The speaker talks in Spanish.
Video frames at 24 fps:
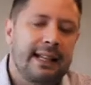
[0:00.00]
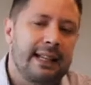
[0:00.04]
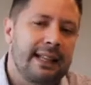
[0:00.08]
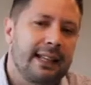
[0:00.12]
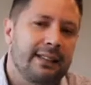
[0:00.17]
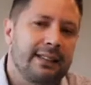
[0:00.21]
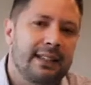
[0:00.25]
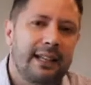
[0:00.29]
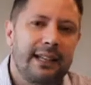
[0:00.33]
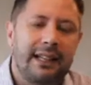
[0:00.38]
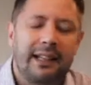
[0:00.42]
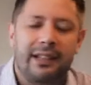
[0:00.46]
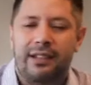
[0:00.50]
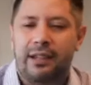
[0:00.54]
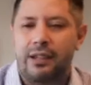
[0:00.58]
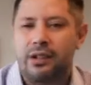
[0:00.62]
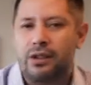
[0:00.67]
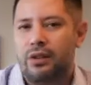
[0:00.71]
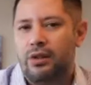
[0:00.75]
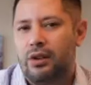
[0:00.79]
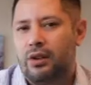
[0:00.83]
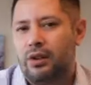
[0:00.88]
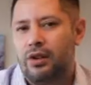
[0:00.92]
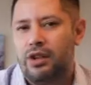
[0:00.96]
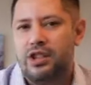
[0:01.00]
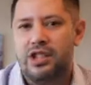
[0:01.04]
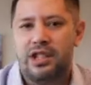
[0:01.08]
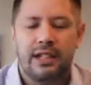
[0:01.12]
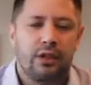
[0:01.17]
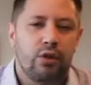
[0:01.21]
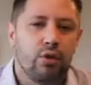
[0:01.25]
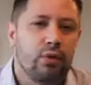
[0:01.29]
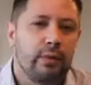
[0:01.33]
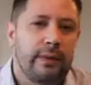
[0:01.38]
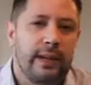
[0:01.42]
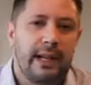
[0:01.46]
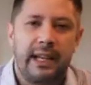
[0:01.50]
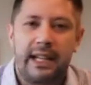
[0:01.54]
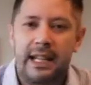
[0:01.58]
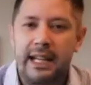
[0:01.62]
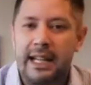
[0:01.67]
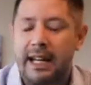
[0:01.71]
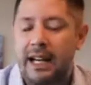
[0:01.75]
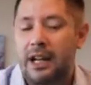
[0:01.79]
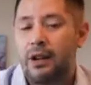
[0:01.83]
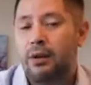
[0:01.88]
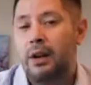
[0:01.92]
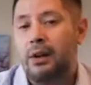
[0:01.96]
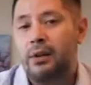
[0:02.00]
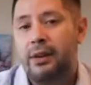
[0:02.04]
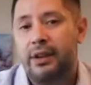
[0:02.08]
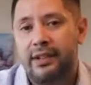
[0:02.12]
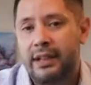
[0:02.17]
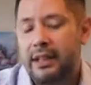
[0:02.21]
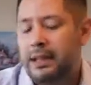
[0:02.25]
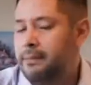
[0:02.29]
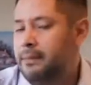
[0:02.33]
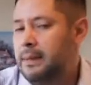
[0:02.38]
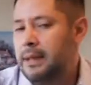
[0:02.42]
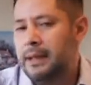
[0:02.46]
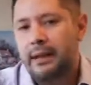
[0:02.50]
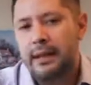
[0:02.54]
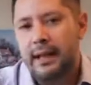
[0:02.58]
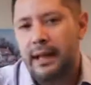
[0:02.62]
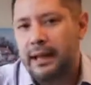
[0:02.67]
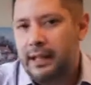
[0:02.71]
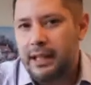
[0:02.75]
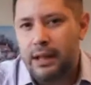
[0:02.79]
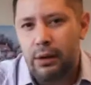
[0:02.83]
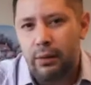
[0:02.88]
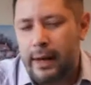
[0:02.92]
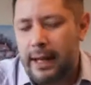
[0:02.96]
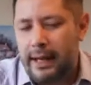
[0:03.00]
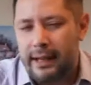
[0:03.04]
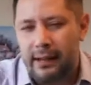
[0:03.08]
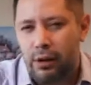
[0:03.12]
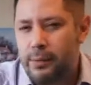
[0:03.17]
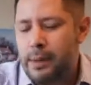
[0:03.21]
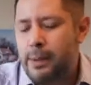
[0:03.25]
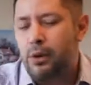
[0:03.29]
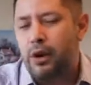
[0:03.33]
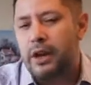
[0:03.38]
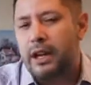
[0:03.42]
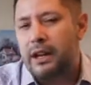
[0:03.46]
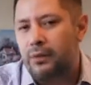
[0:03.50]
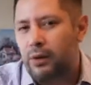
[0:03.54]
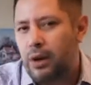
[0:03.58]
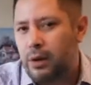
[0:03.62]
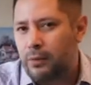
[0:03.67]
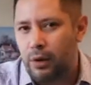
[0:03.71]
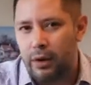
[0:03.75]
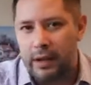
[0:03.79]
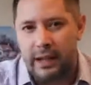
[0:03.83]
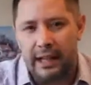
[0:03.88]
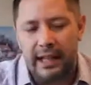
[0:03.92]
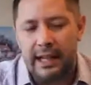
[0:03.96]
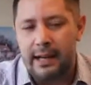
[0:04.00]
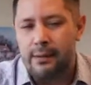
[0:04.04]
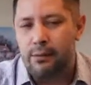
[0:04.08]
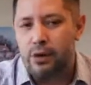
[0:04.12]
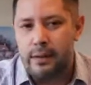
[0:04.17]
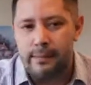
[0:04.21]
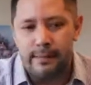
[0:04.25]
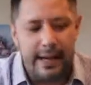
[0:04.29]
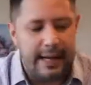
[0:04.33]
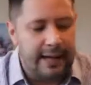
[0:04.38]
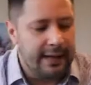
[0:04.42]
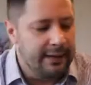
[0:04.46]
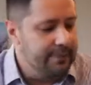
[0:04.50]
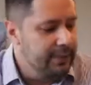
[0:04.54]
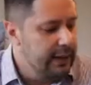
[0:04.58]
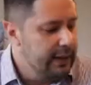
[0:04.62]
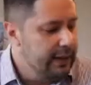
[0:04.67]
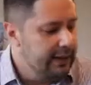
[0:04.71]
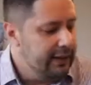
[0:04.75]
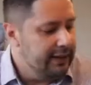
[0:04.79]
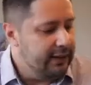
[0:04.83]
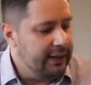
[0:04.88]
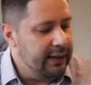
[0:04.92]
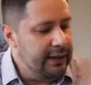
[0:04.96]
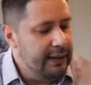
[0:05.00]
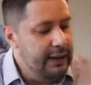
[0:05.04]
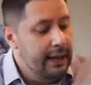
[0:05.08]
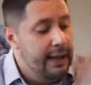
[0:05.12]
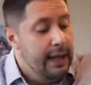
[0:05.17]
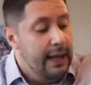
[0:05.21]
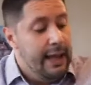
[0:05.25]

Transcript: de hacer, qué sé yo, coches juveniles o algo así, igual, lo mismo que Volvo, le iría muy mal, ¿sí?